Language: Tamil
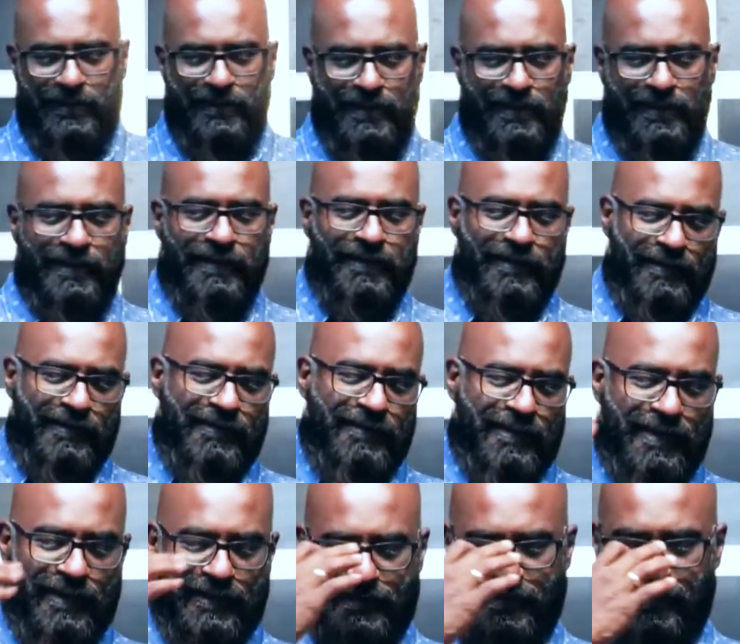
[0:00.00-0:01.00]
அந்த
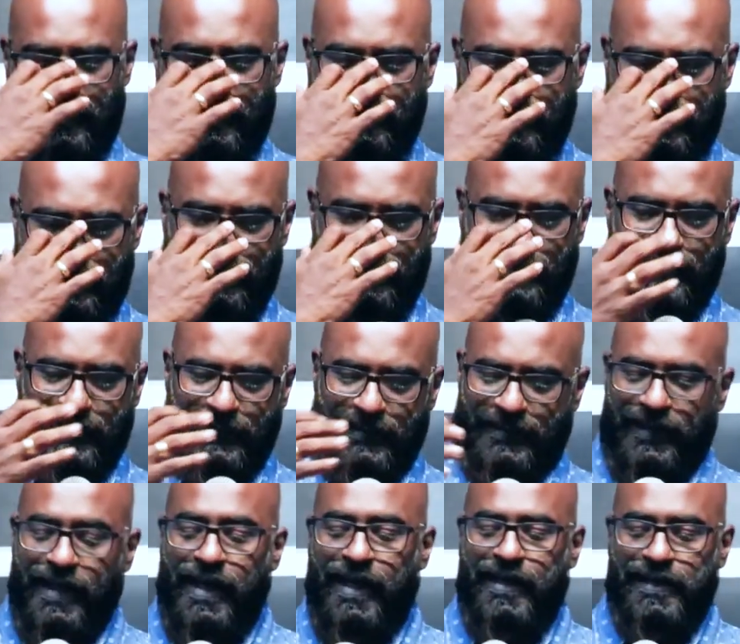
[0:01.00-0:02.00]
அந்த
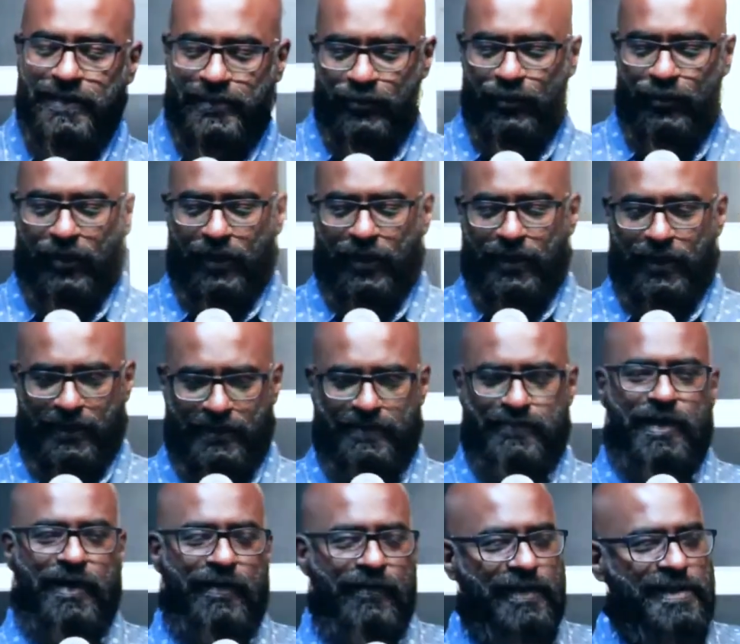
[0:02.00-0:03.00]
லேடிஸ் சொல்கிறாங்க அந்த
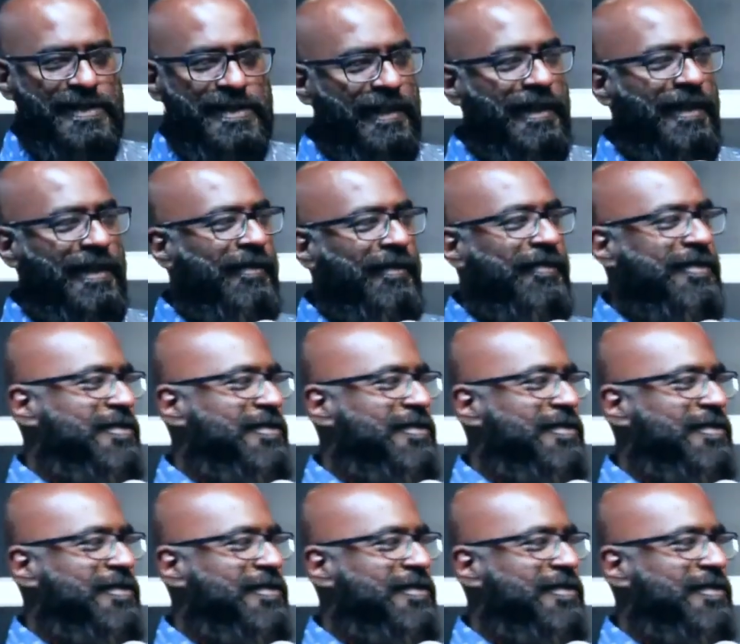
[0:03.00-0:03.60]
மாறு வேஷத்தில் இருக்கவங்க